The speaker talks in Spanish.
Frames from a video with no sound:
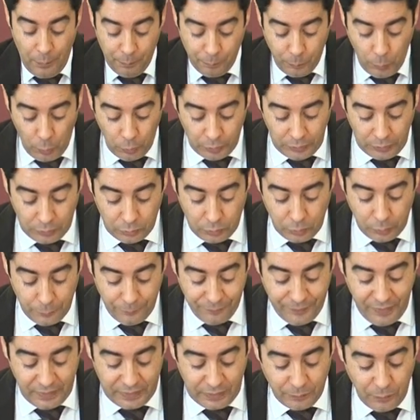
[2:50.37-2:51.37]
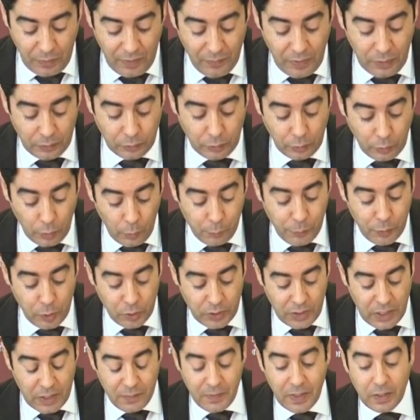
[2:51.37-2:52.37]
Por lo tanto, estamos hablando de dos
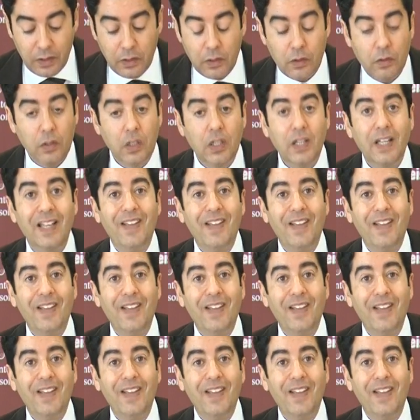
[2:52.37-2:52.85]
millones y medio,